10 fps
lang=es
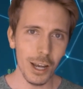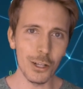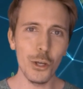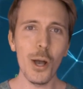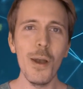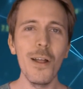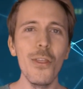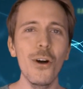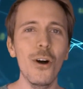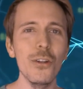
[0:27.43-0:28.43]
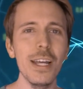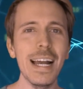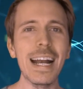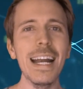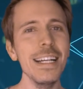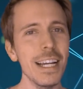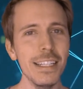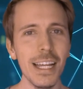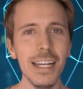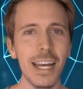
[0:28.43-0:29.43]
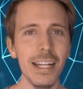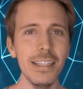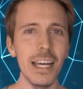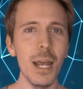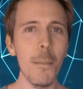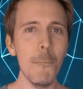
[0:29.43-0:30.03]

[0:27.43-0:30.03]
Estoy hablando de la canilla inteligente